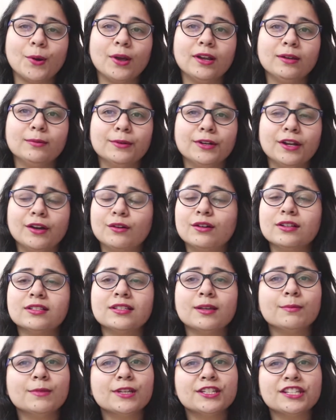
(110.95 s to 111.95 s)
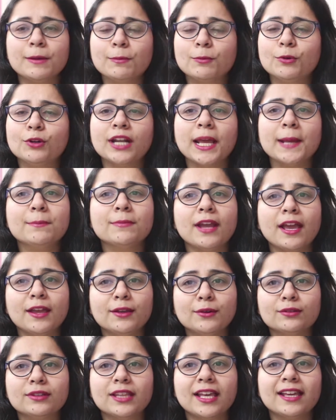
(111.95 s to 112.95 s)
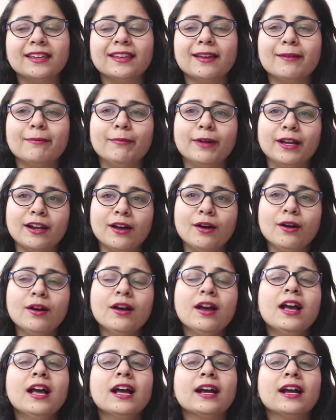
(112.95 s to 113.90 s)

ऑयल बनाऊँ बिकॉज हमेशा आपको टाइम नहीं होता है कि आप बनाओ